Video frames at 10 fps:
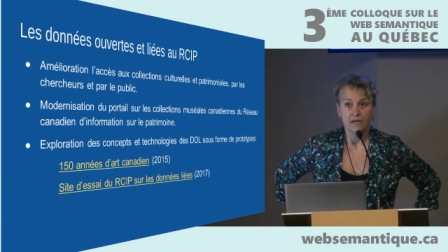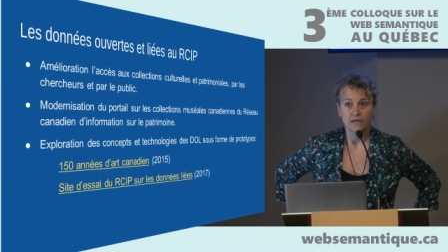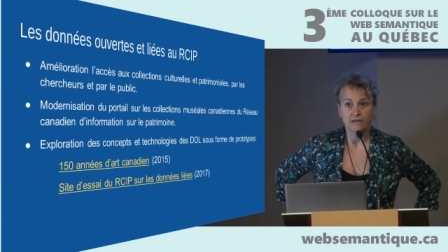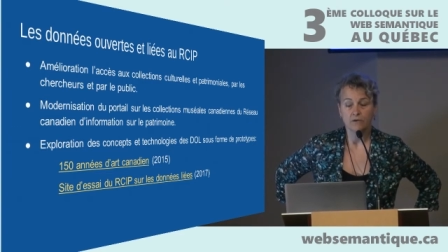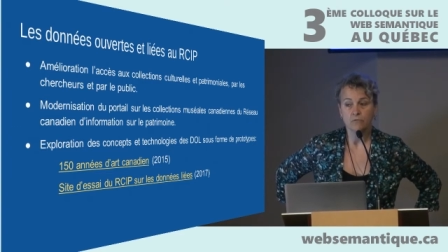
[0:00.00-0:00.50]

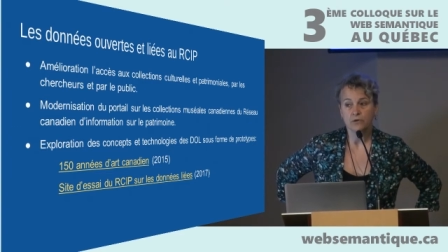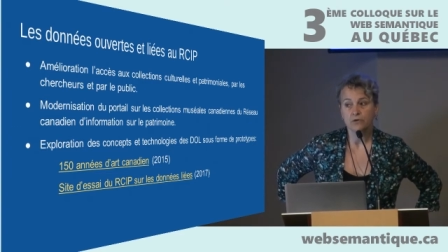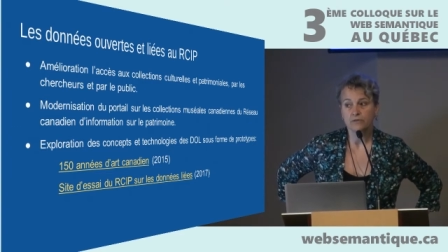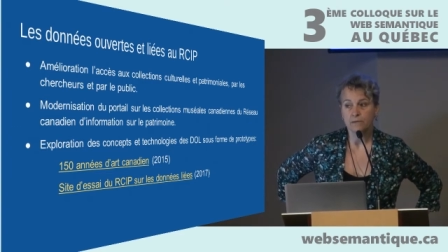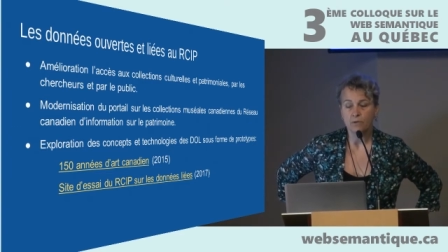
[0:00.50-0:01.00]
Il y a
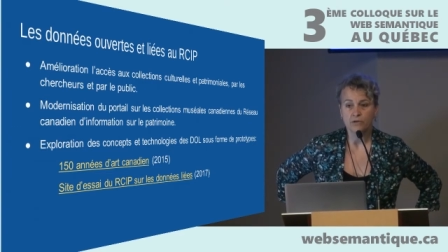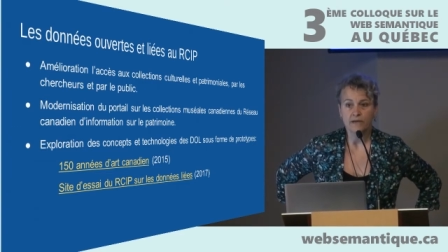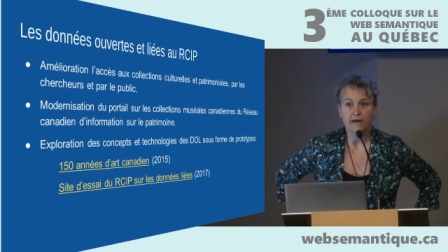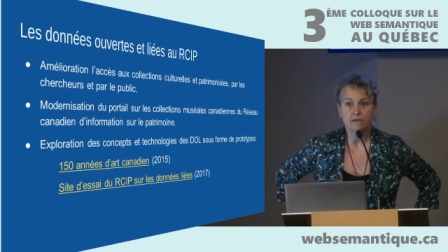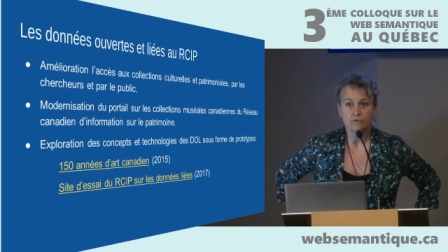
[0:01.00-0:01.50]
donc des
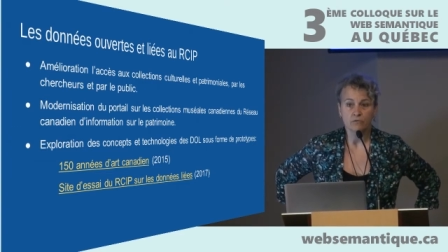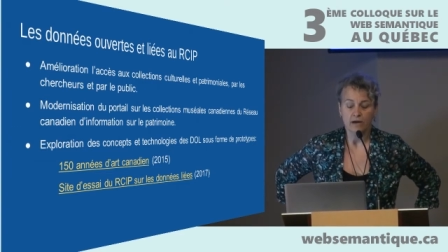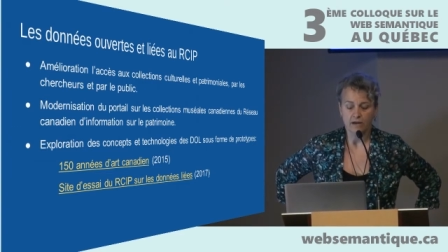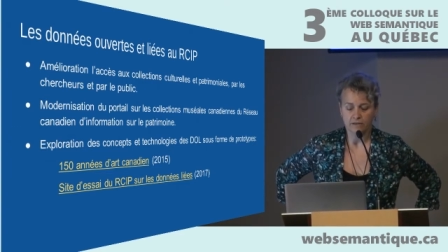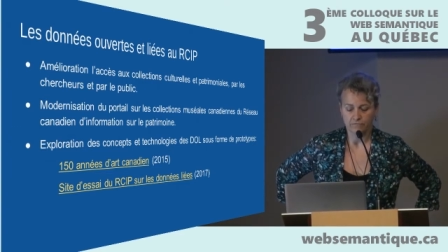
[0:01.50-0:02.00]
portails,
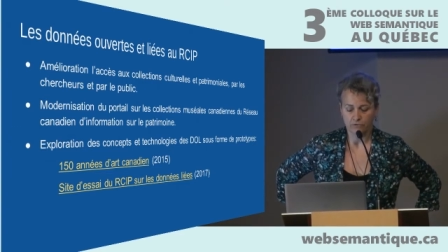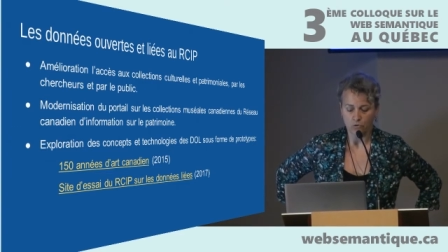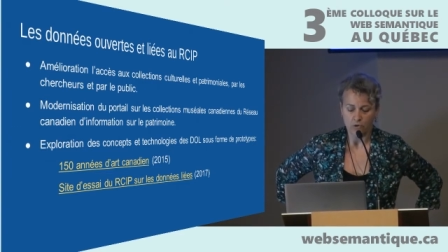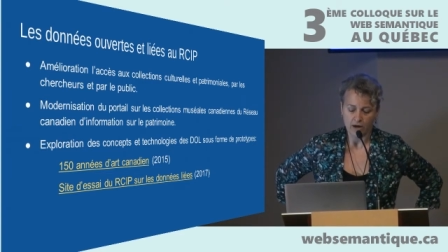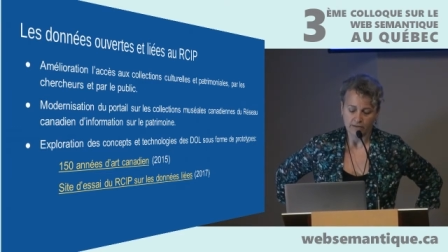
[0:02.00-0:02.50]
donc
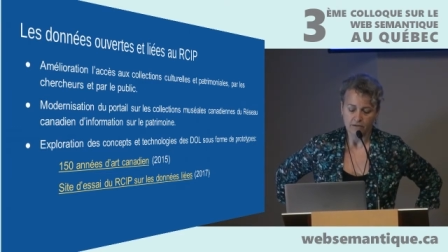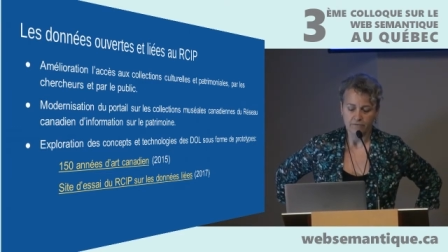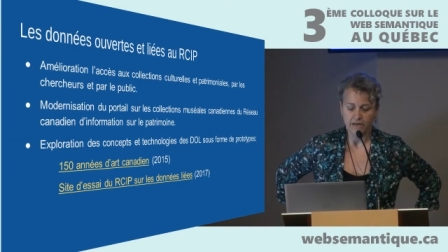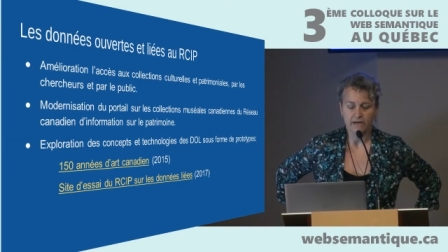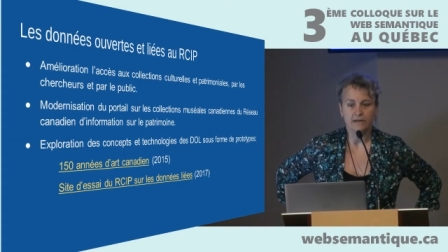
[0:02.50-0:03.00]
dont
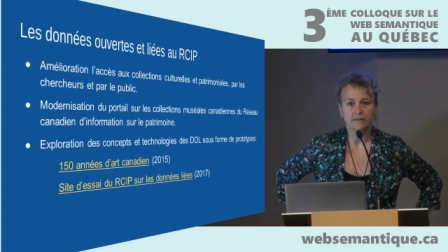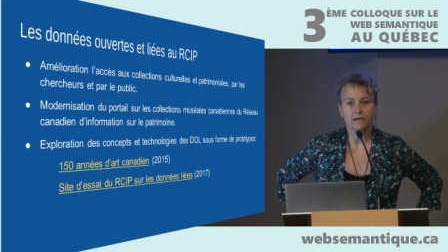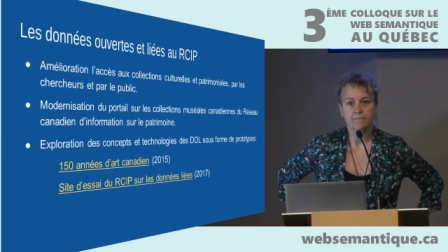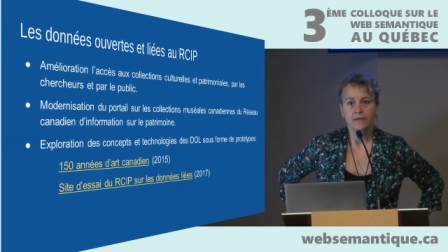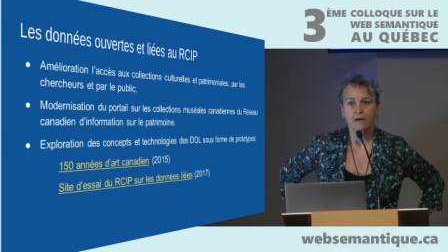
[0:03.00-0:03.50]
Artefact Canada.